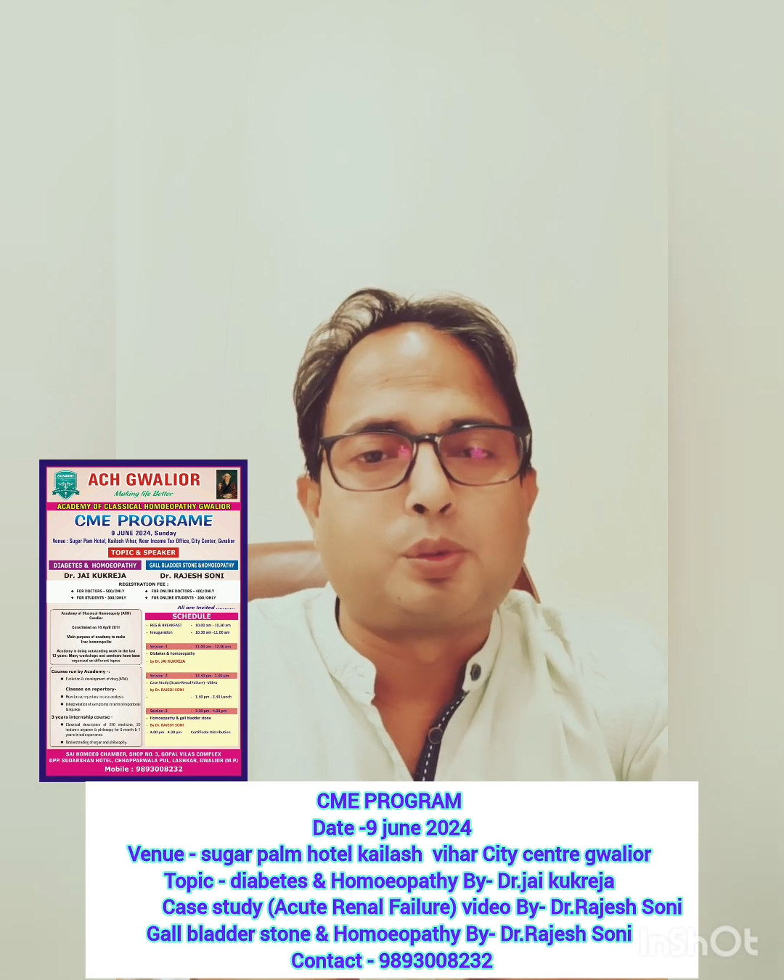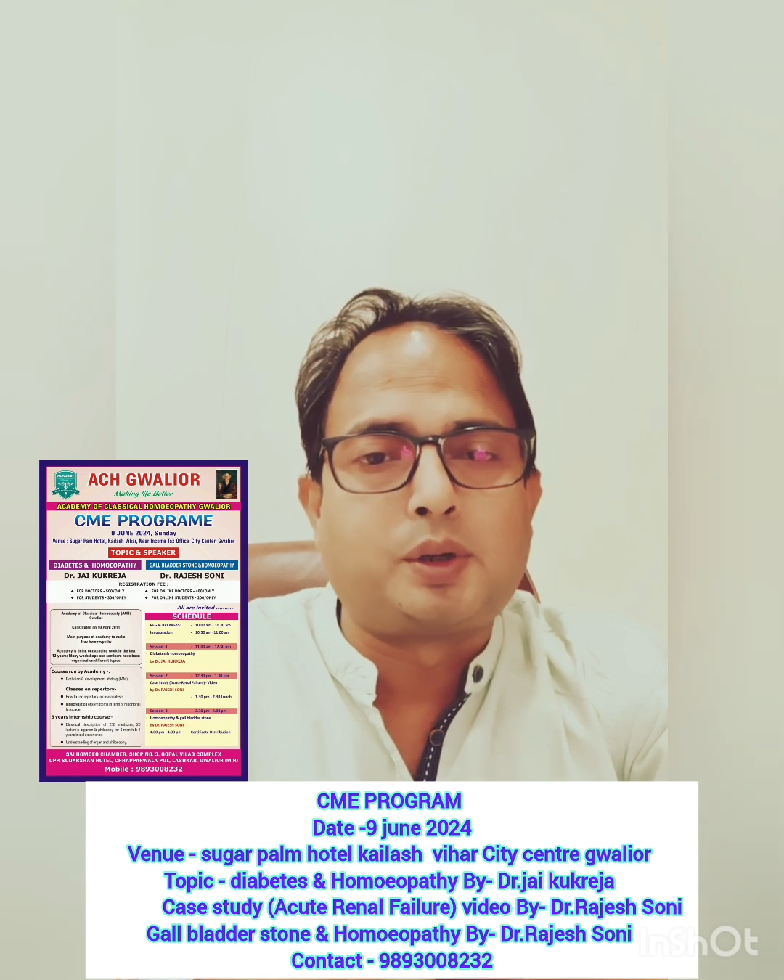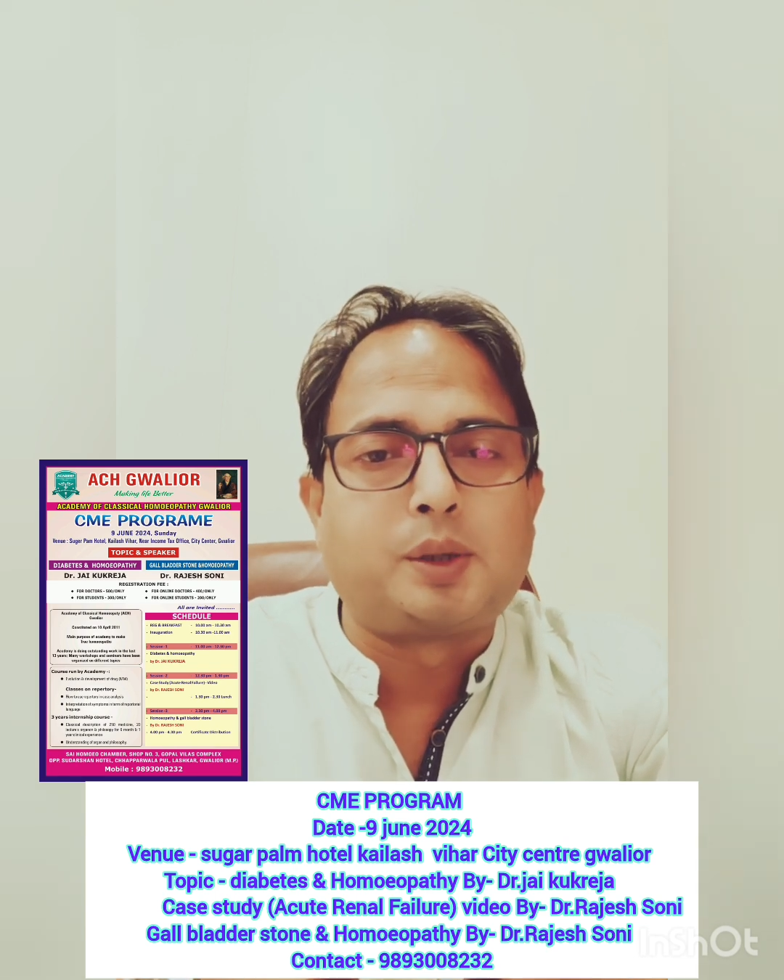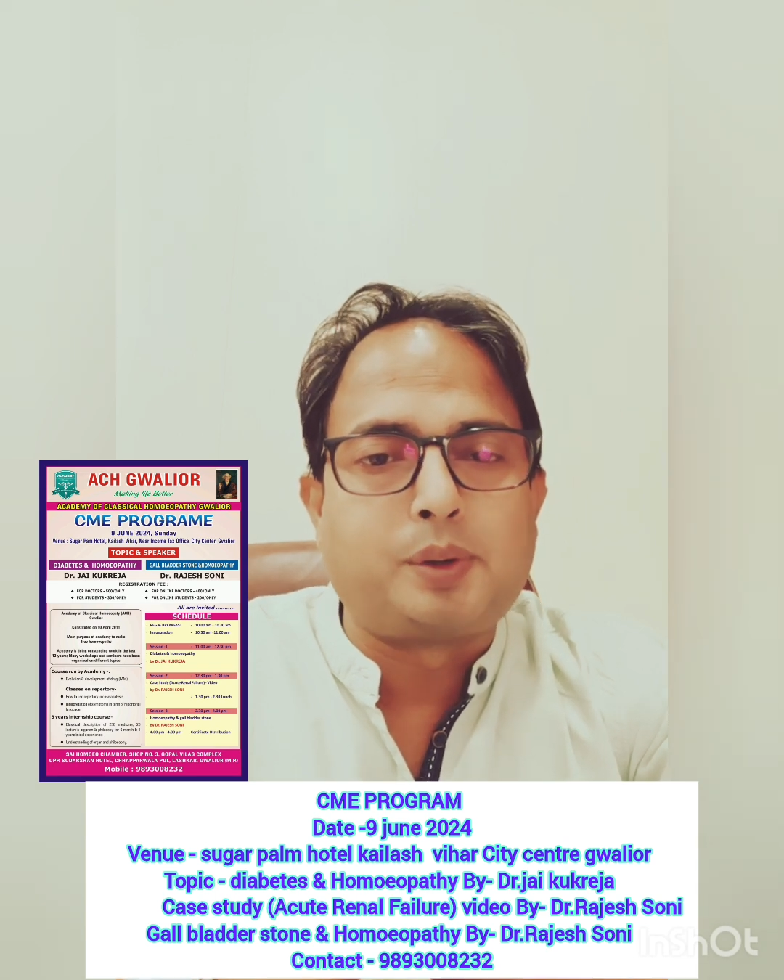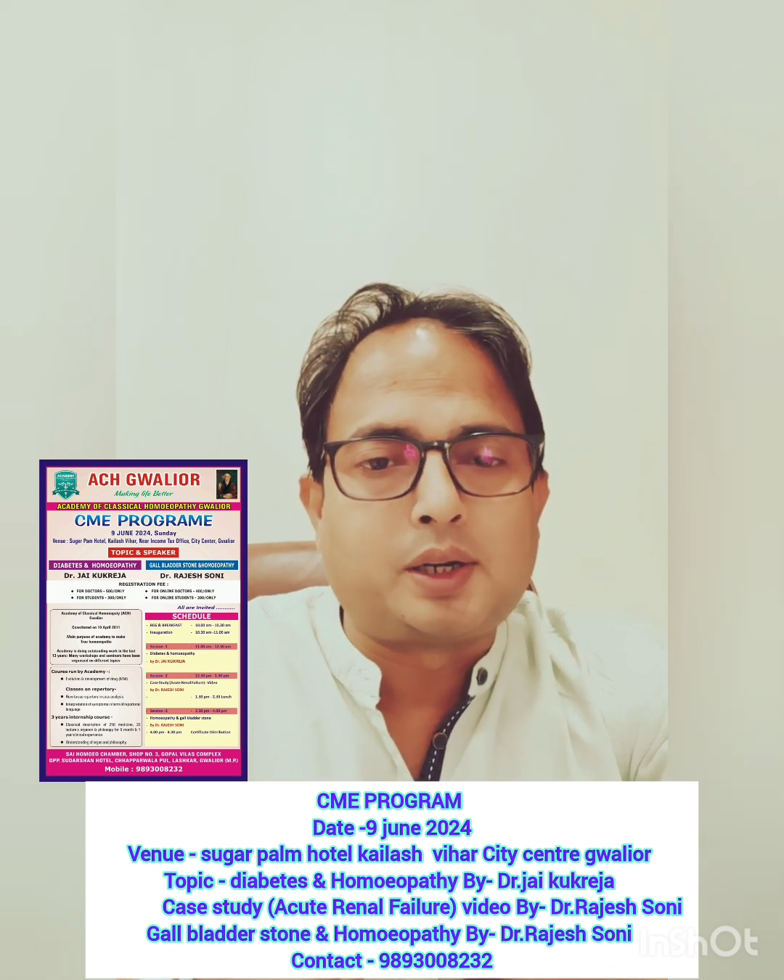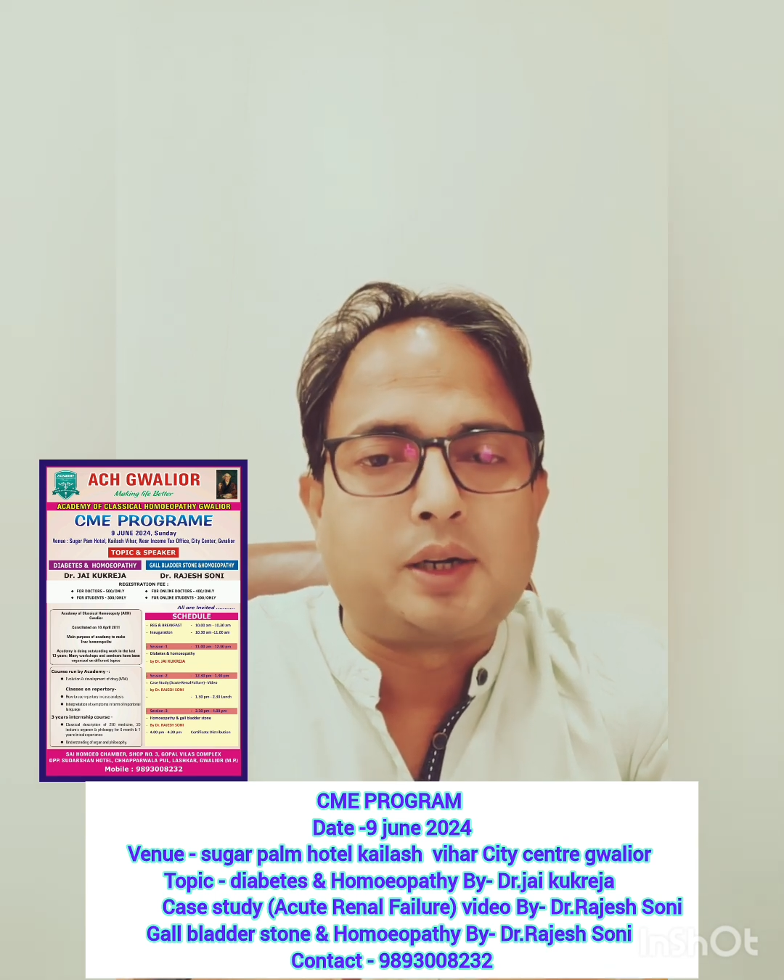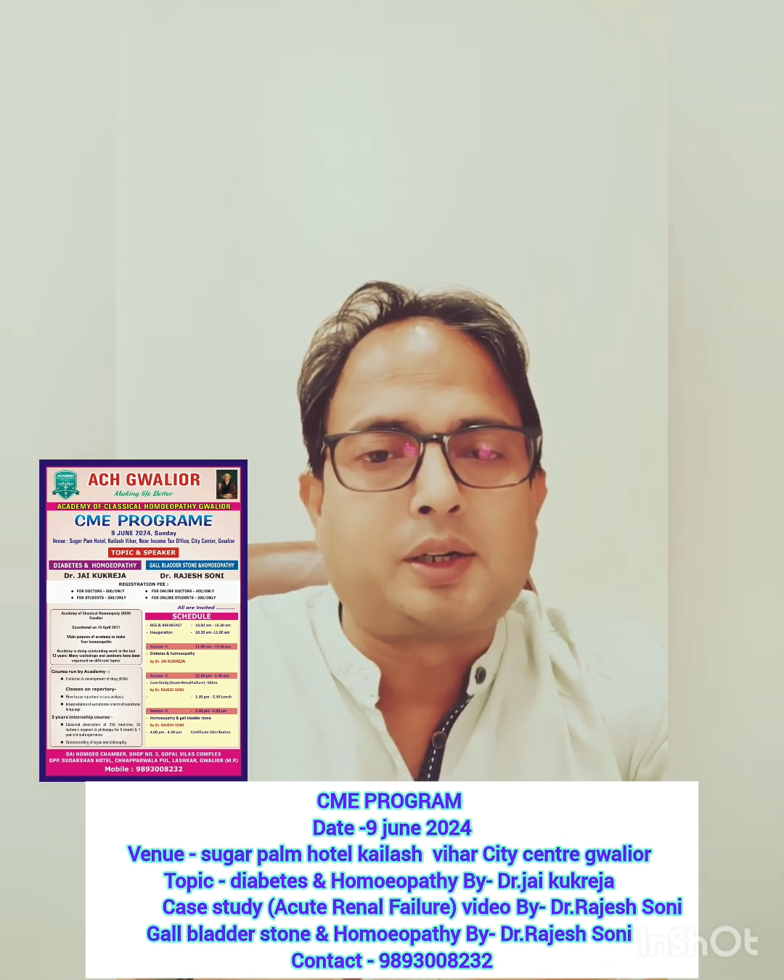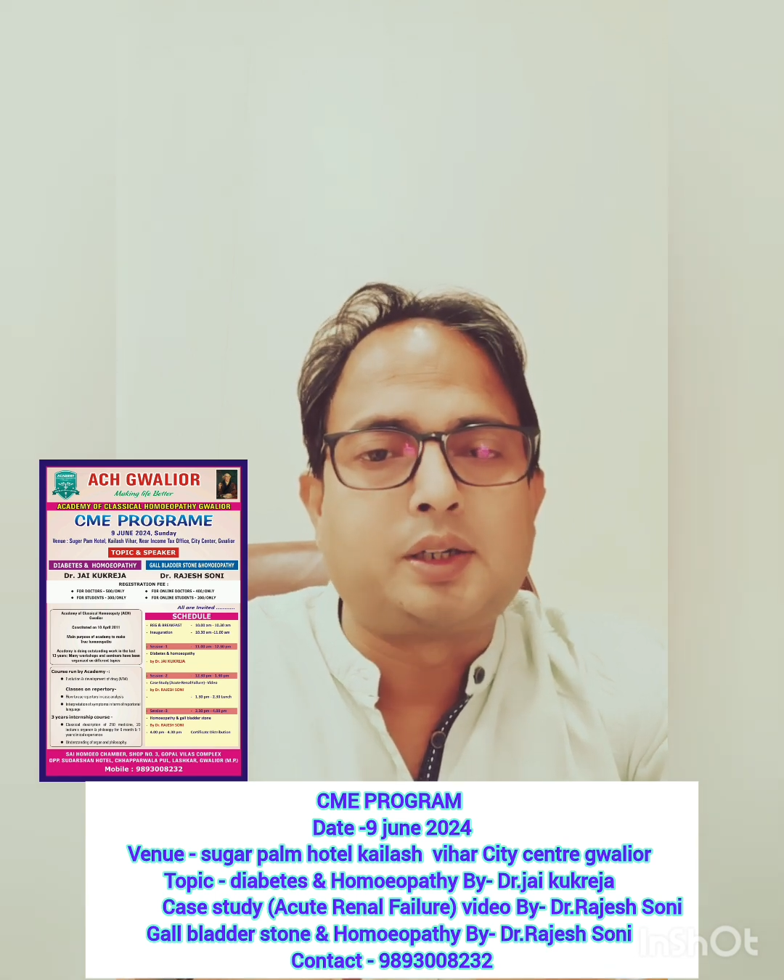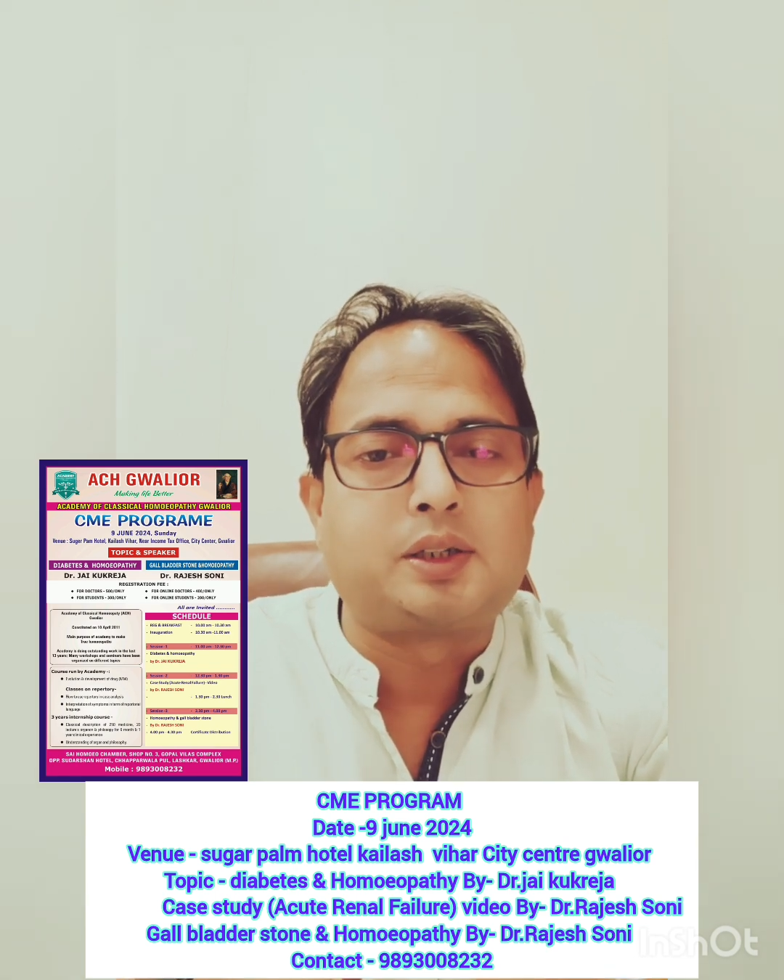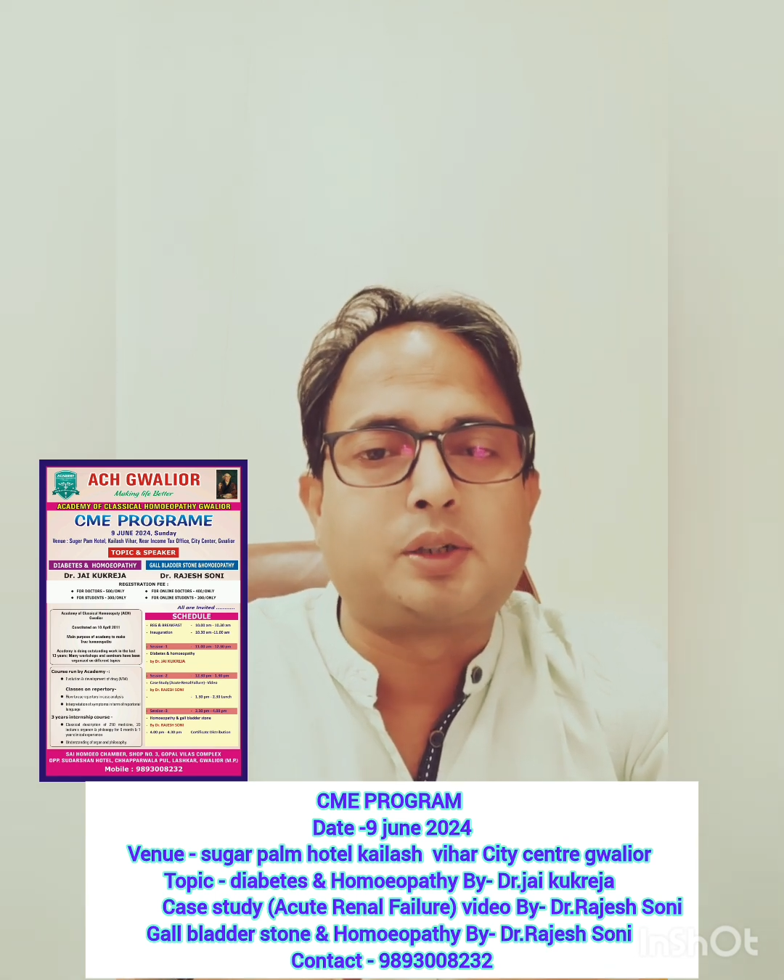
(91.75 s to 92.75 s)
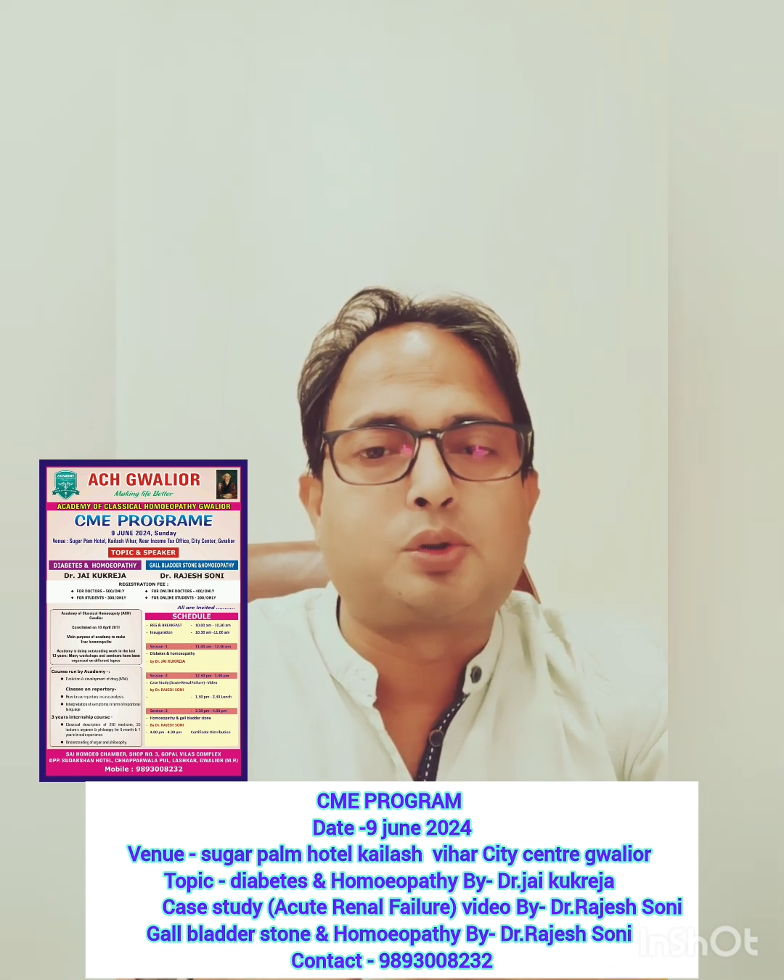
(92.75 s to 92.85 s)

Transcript: जो भी डिफ़िकल्टीज़